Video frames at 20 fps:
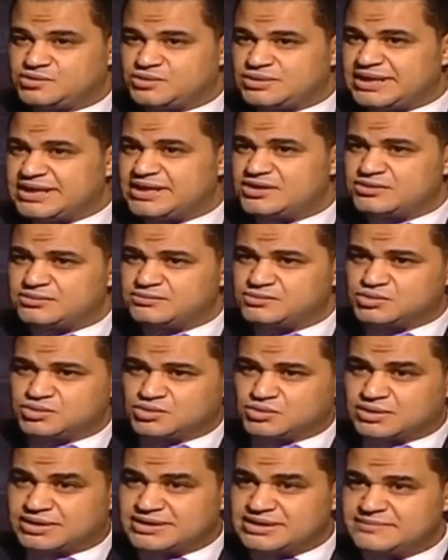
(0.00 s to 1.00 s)
كلها
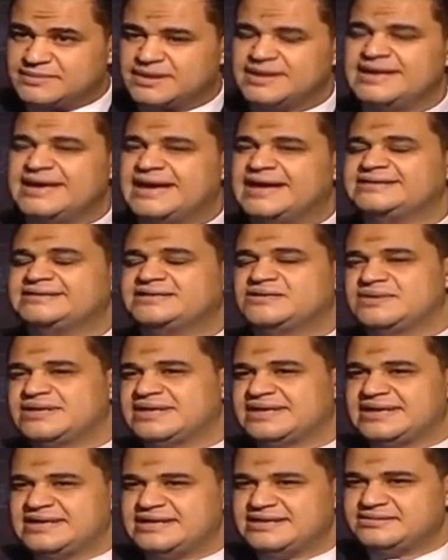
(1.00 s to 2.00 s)
امور قريبه حتى
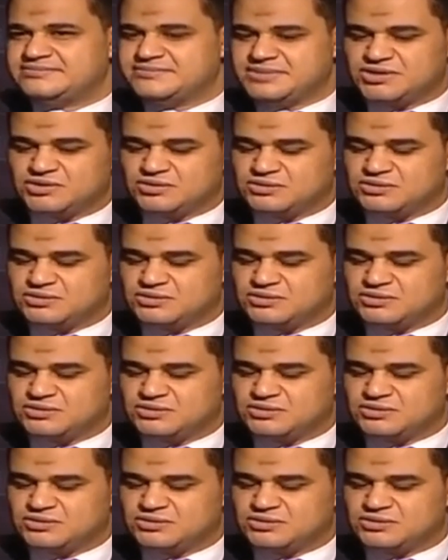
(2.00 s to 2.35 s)
وان كانت